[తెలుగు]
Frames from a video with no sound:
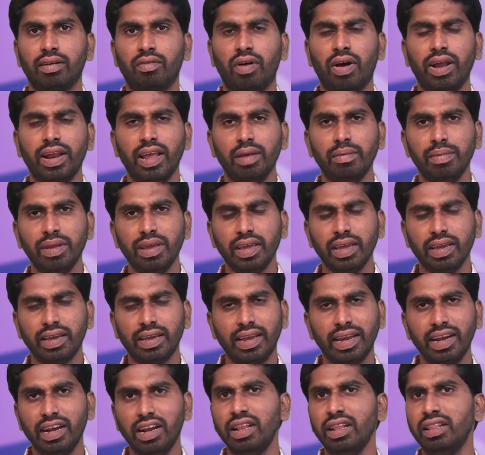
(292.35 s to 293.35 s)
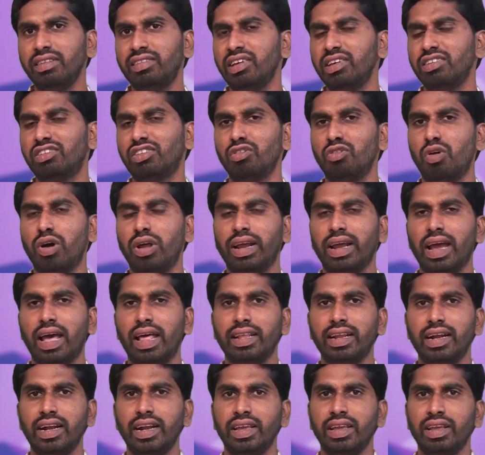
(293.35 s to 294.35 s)
వారేమి కీడిని చేసిన వారు
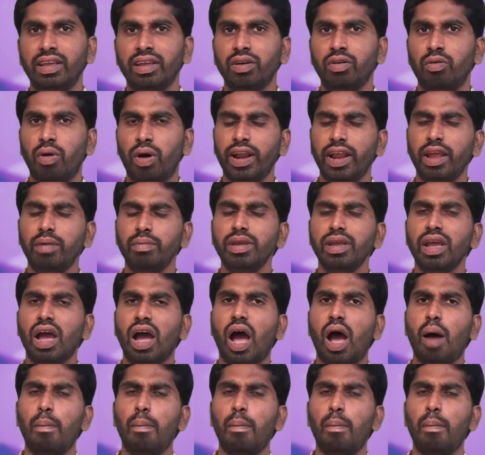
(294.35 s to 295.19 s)
కాదండి వారేమి